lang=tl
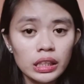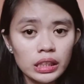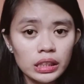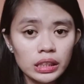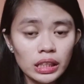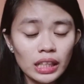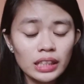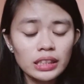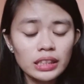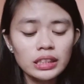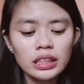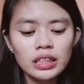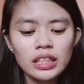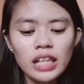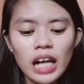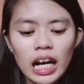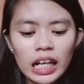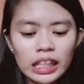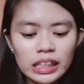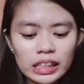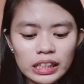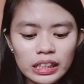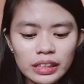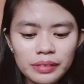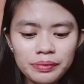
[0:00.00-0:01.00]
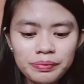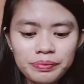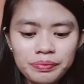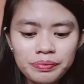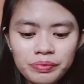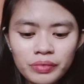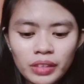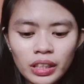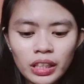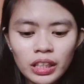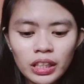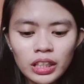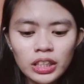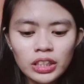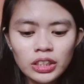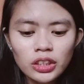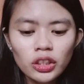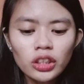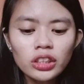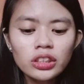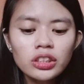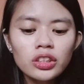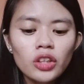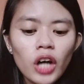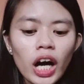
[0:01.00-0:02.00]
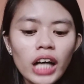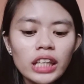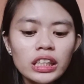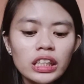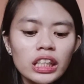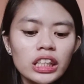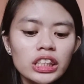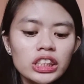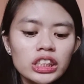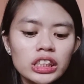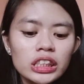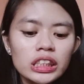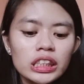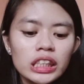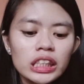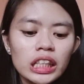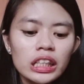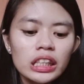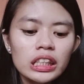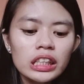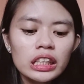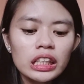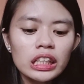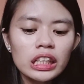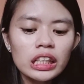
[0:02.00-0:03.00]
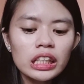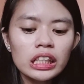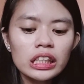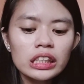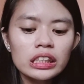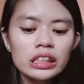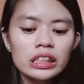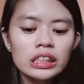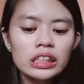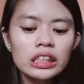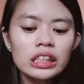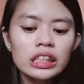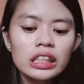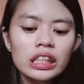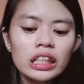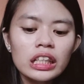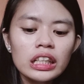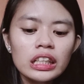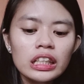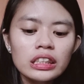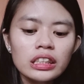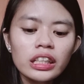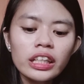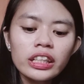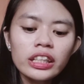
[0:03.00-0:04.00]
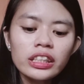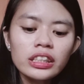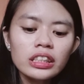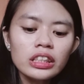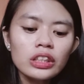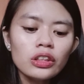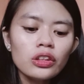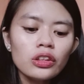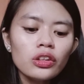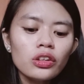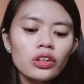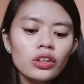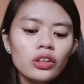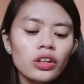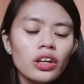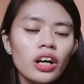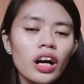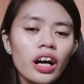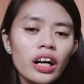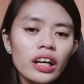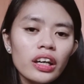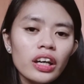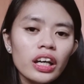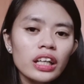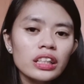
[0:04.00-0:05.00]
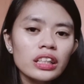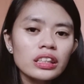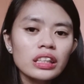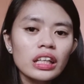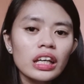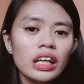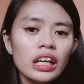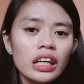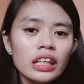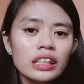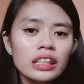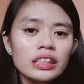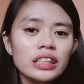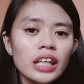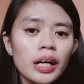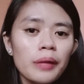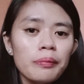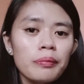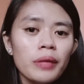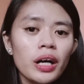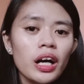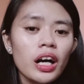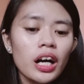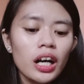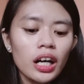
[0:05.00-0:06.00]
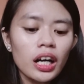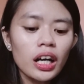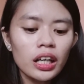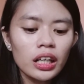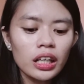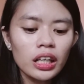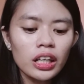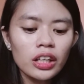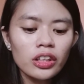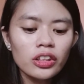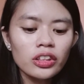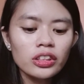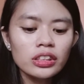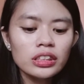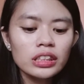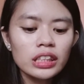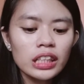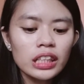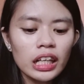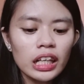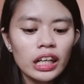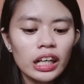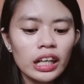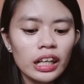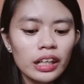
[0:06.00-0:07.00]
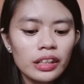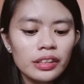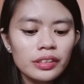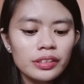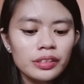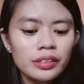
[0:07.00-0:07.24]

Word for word: na si God. So, to Ate Ginanin, thank you kay ate sa pag-ingon nga.